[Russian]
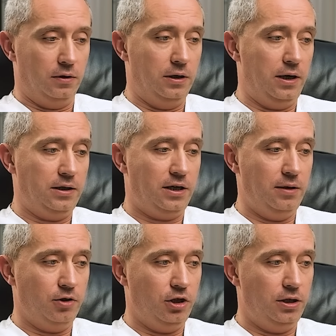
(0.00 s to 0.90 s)

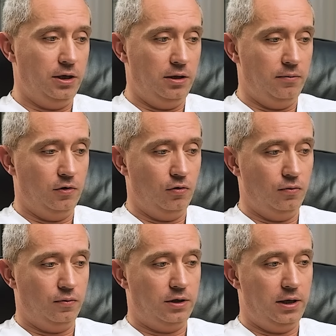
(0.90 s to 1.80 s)
Городским жителям,
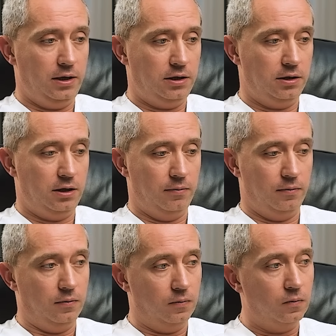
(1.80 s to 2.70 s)
ну, стараться
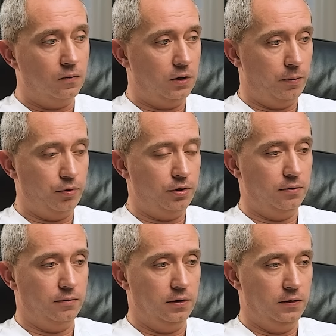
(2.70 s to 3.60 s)
там, допустим,